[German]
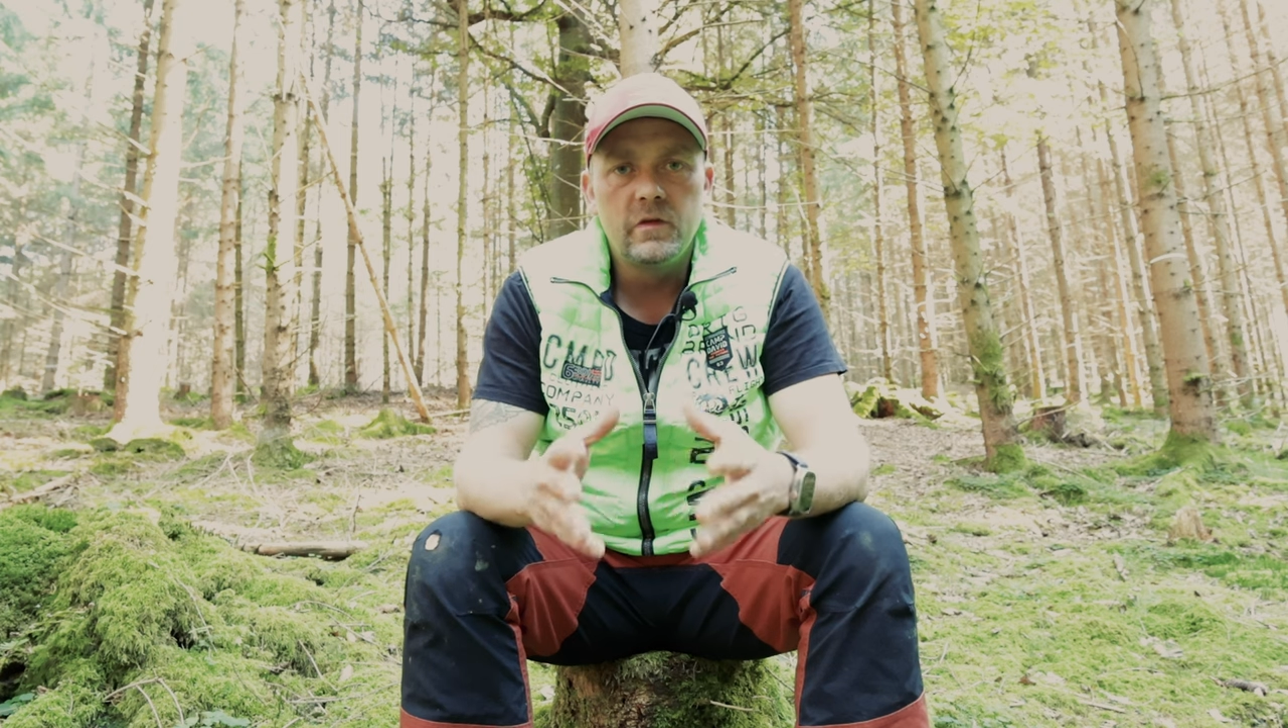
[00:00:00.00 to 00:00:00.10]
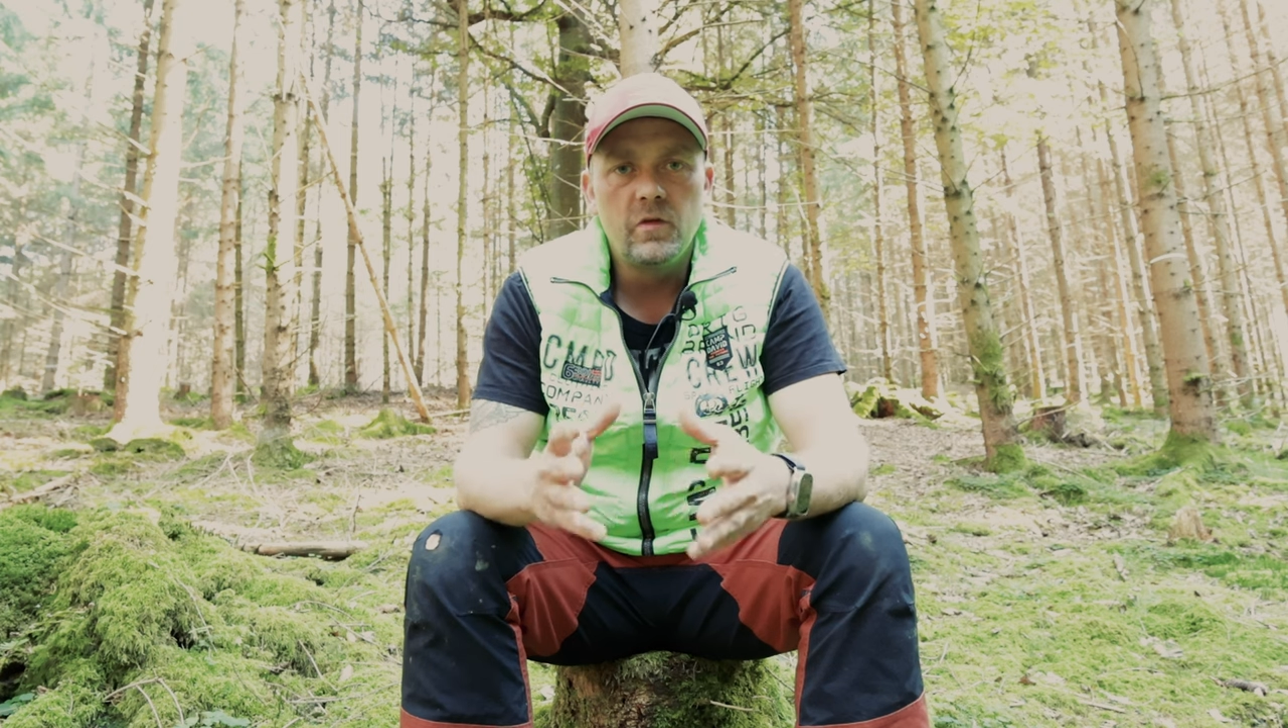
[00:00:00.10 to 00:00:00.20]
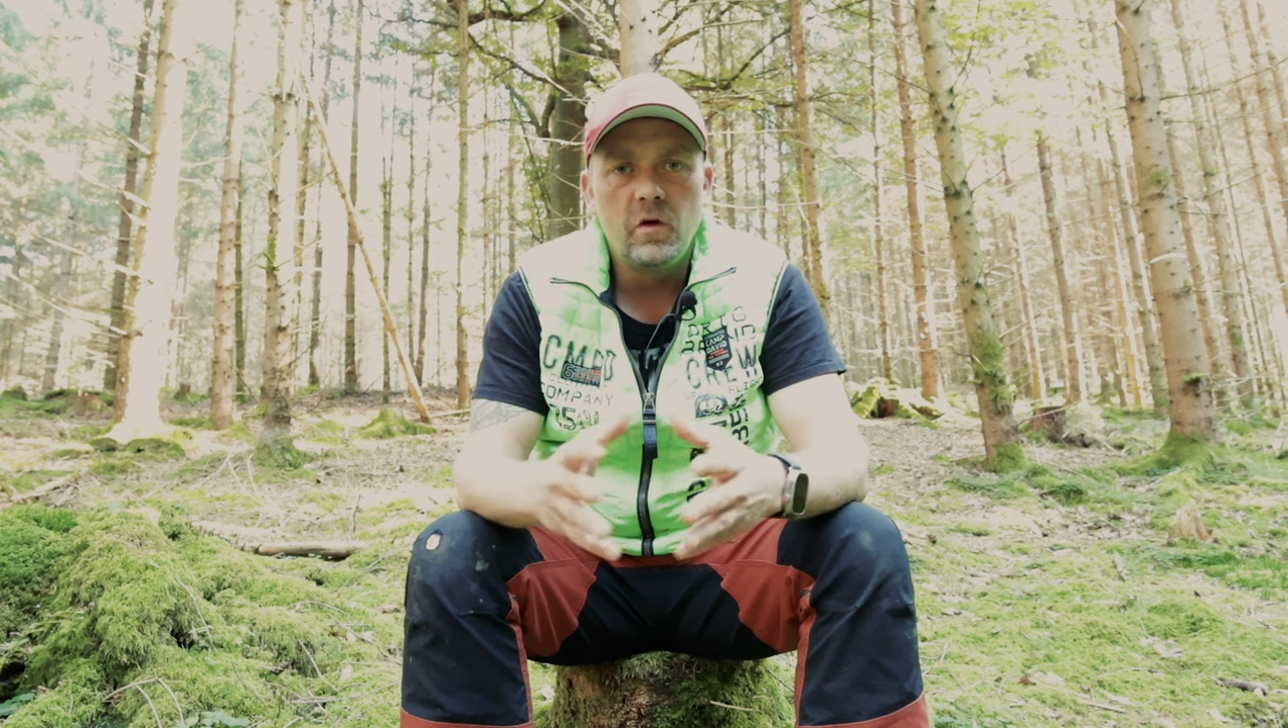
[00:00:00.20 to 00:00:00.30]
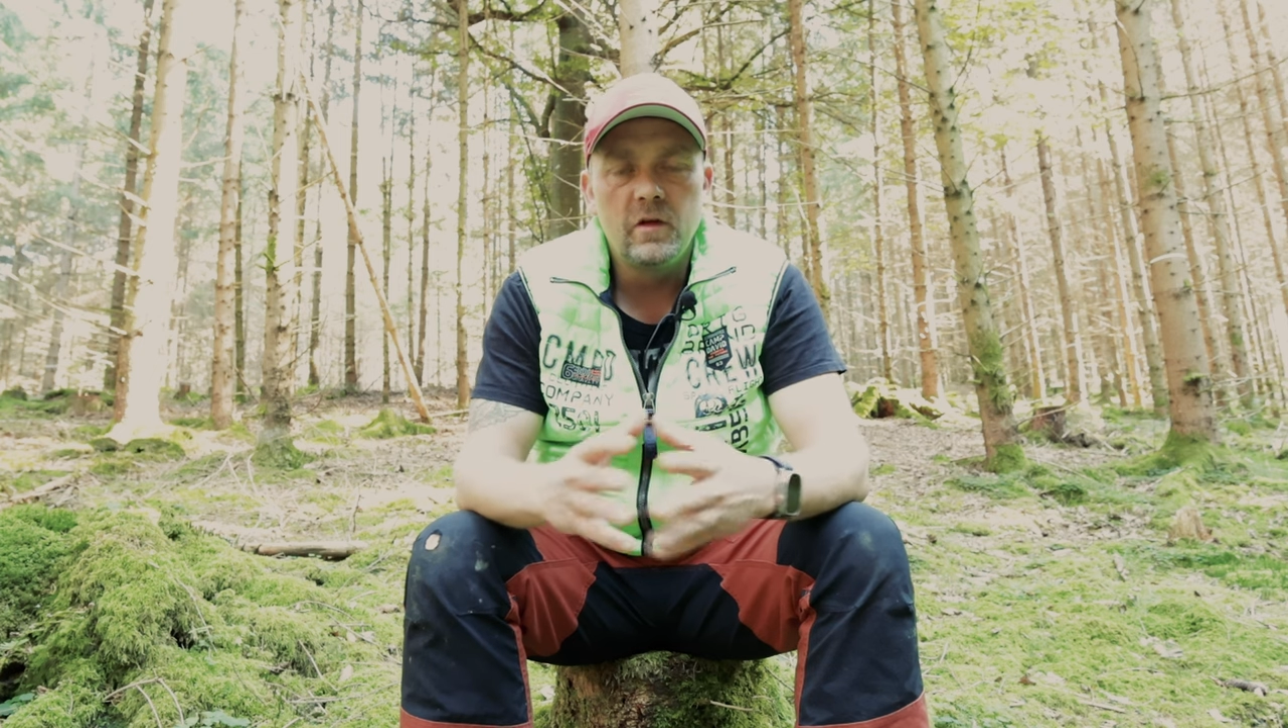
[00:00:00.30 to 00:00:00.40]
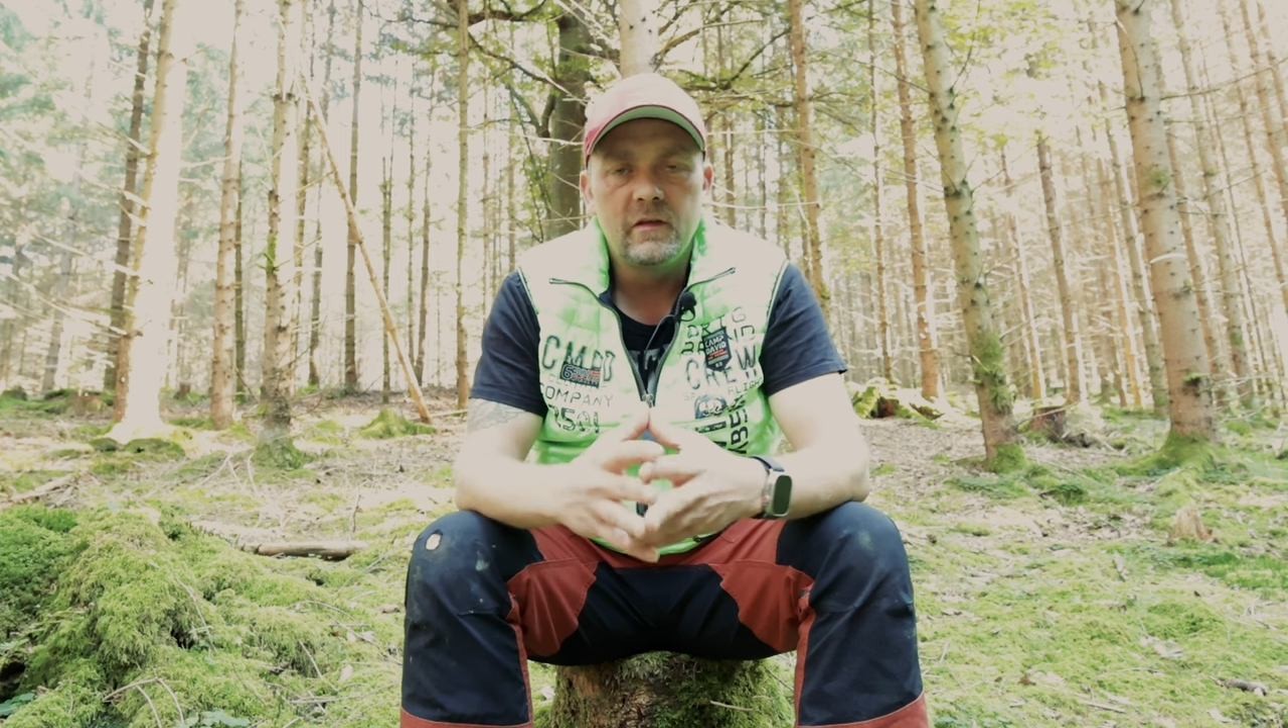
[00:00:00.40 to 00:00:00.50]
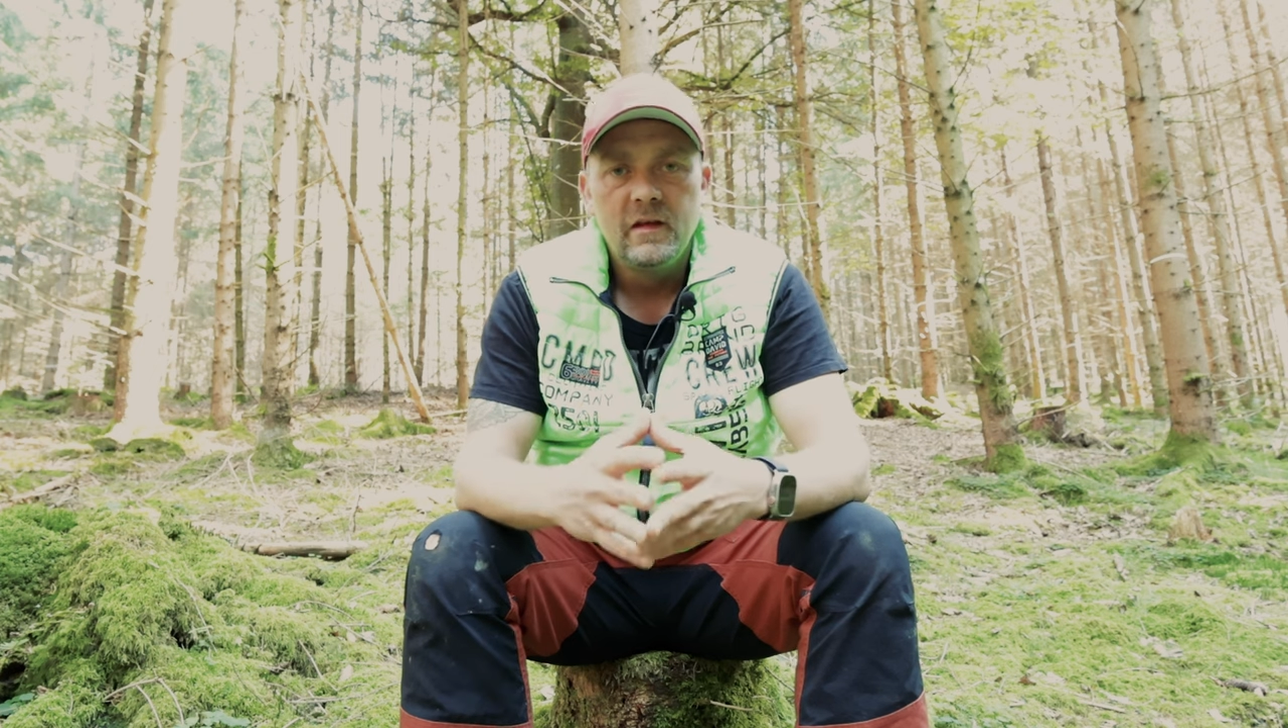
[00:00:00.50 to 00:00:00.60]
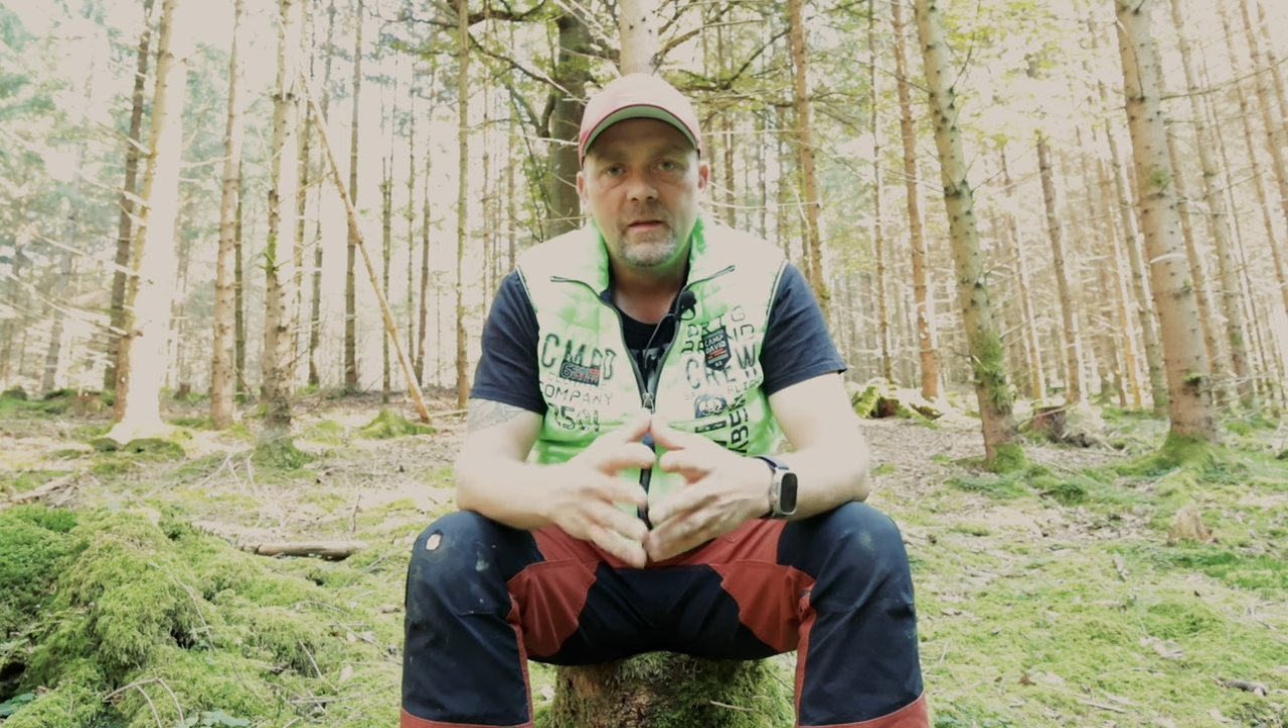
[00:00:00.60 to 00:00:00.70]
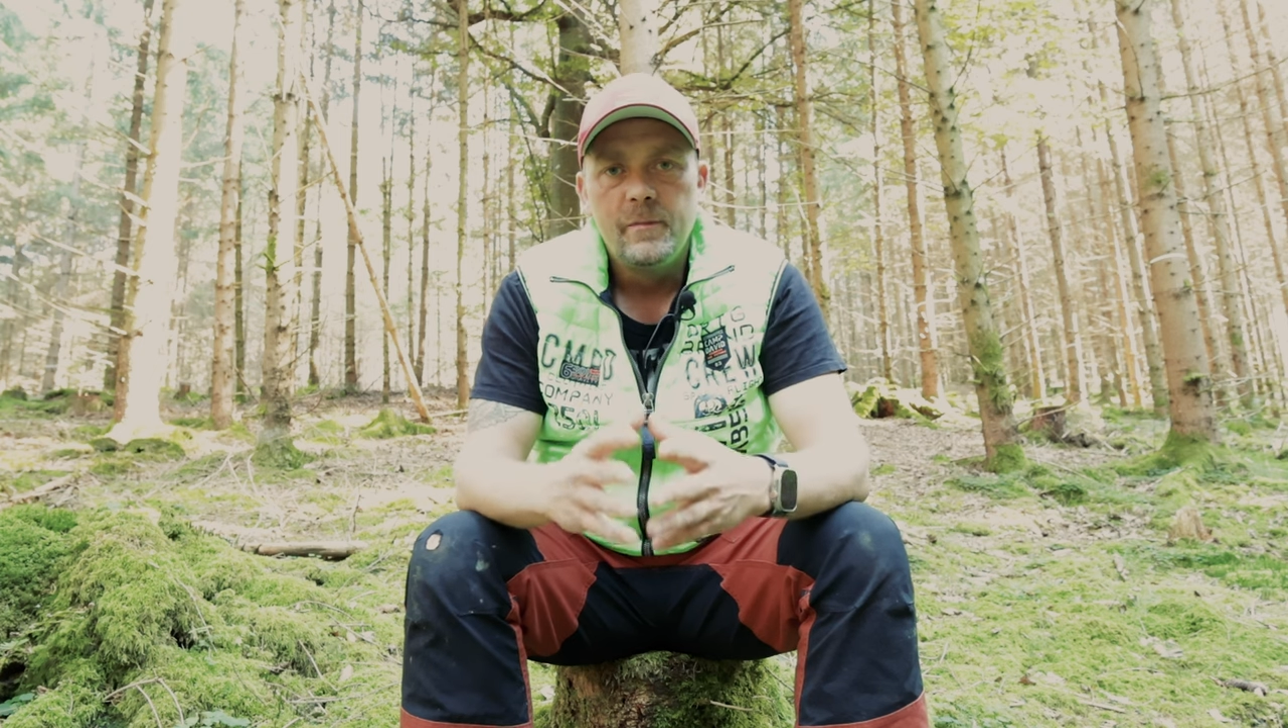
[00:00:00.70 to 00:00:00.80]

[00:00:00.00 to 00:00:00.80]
dort